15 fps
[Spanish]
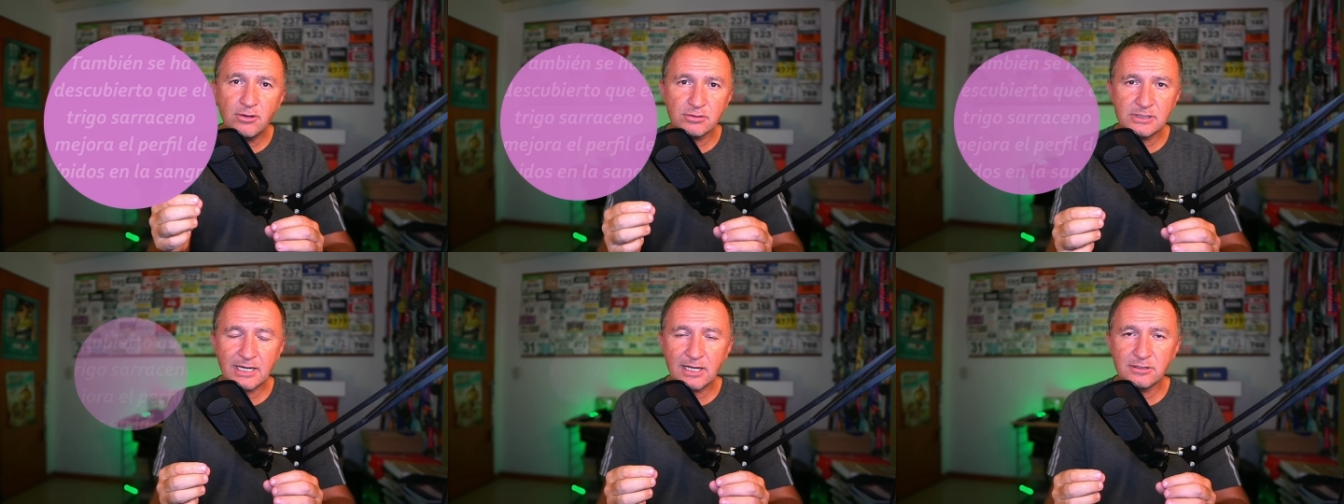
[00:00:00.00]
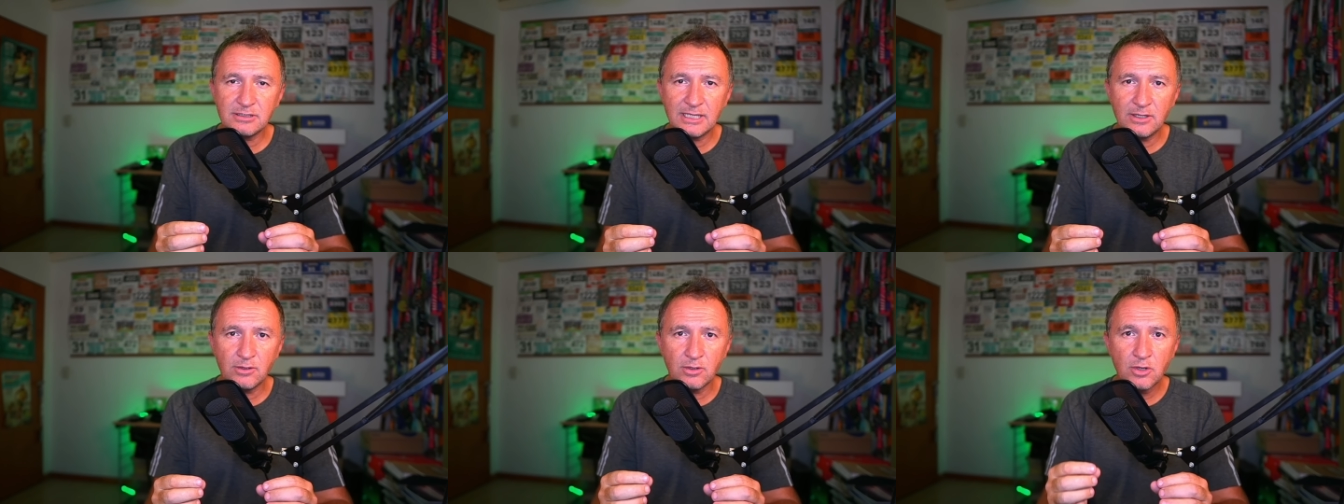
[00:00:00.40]

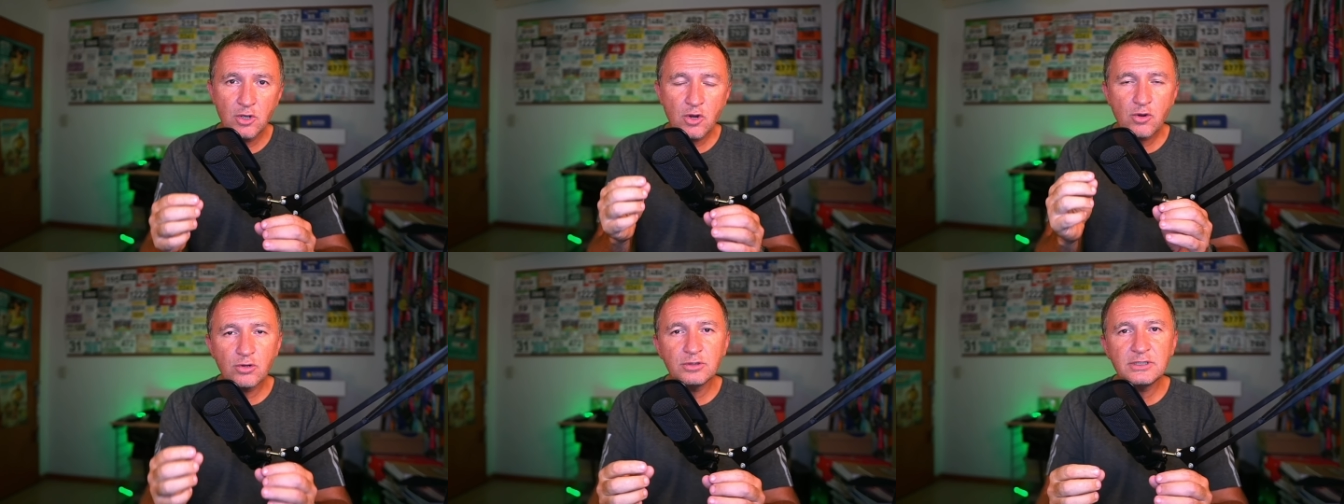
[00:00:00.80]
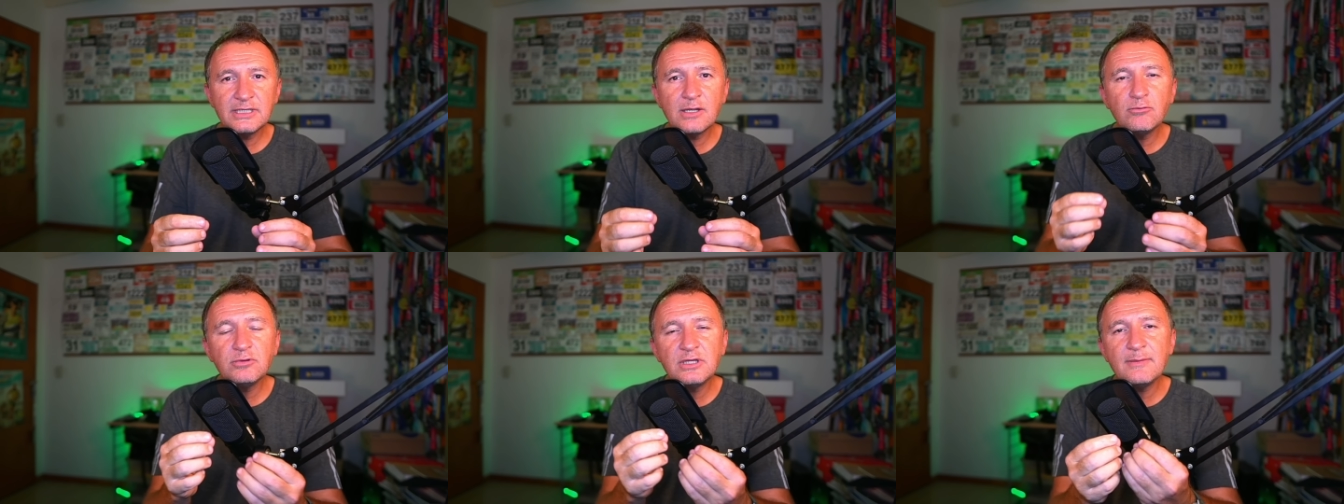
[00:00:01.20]
sarraceno contiene
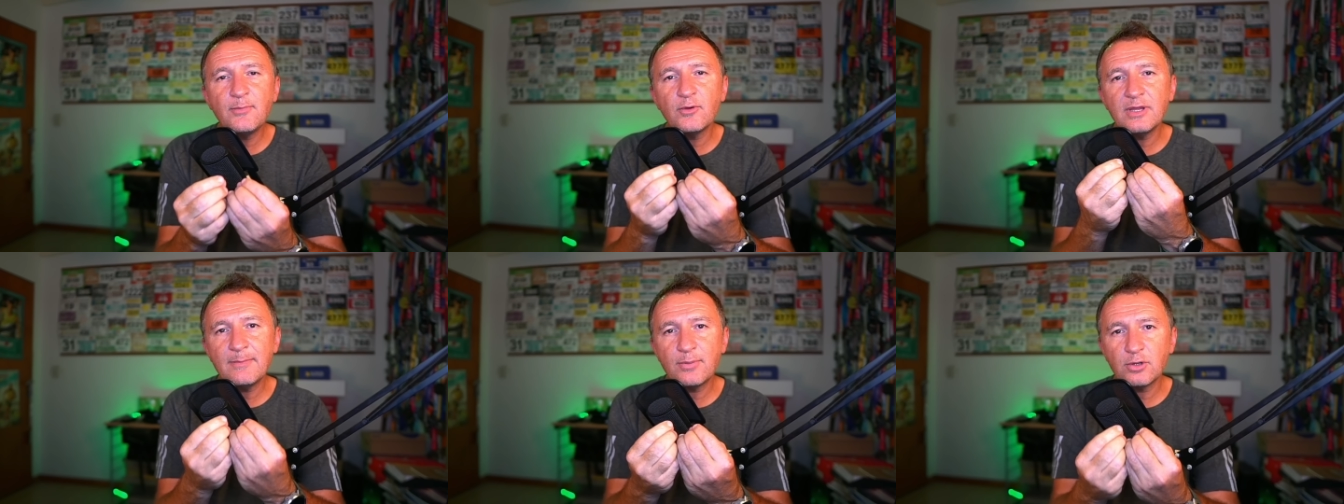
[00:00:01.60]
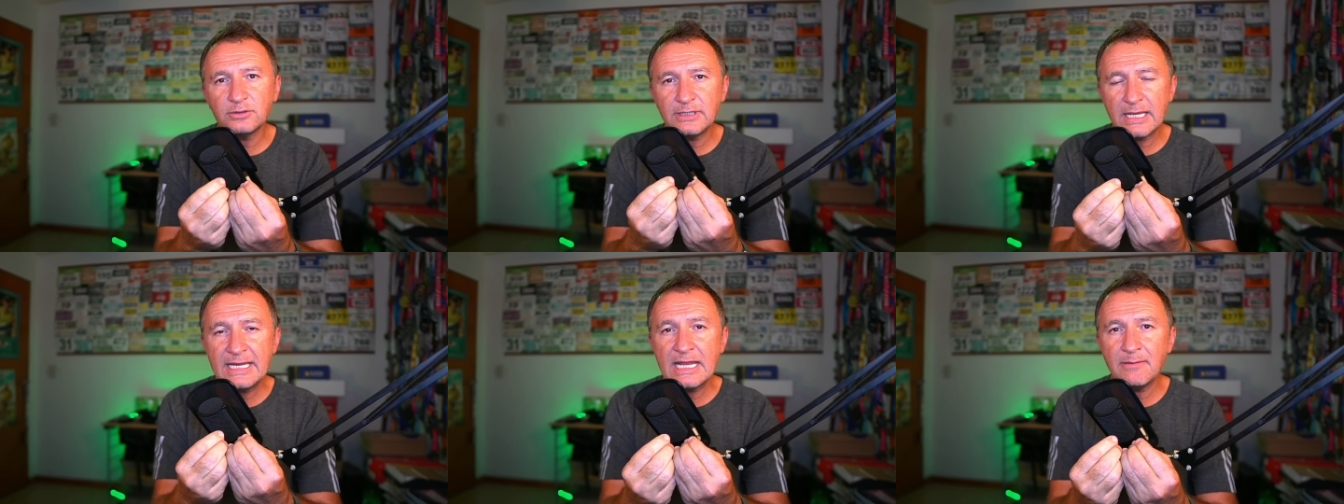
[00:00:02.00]
un tipo de
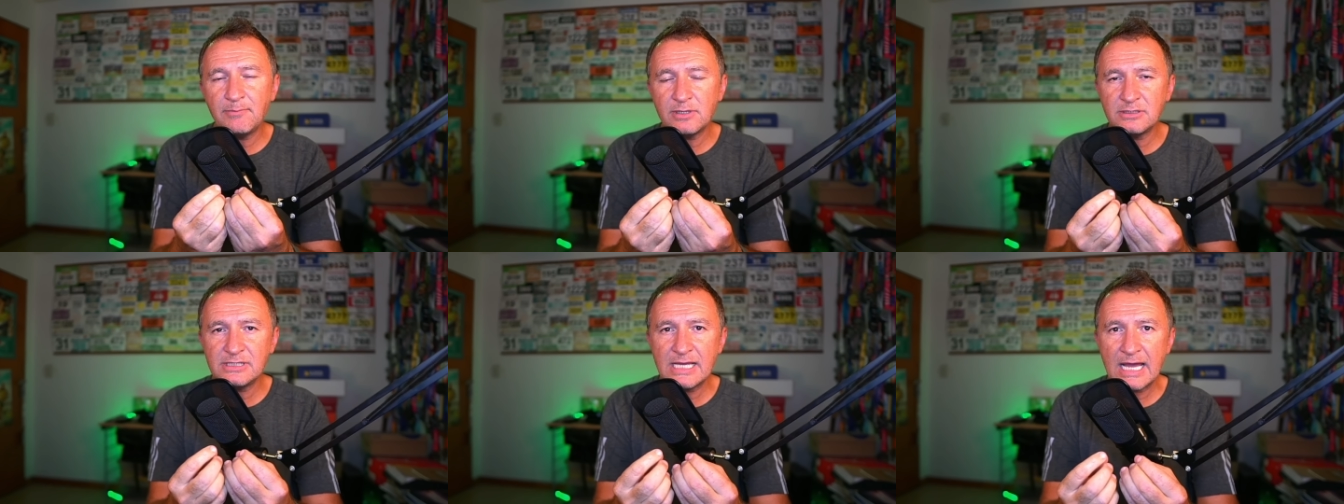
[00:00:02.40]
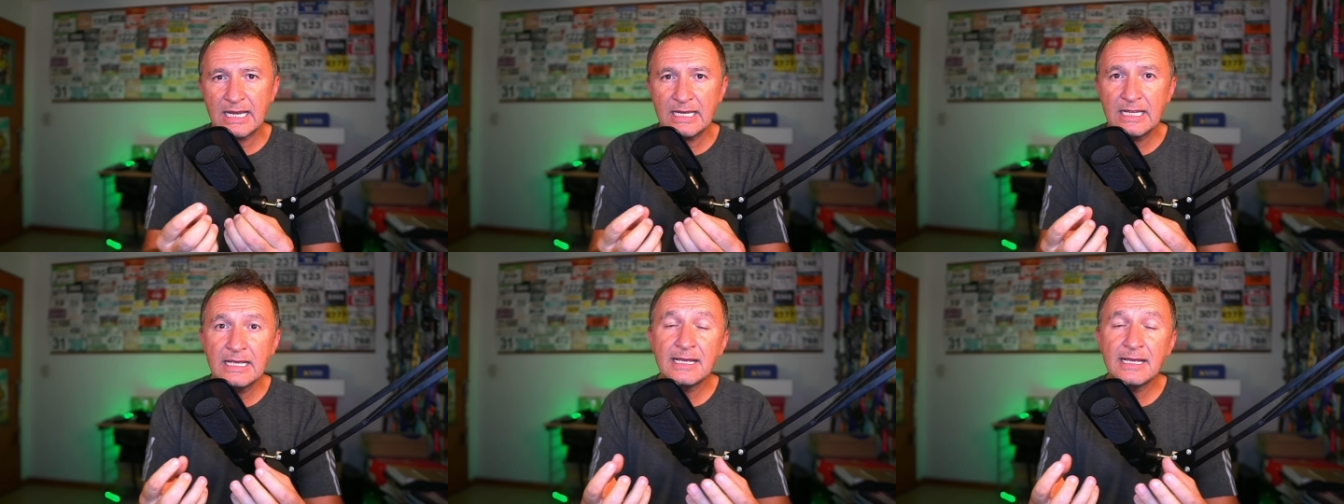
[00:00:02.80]
proteína especial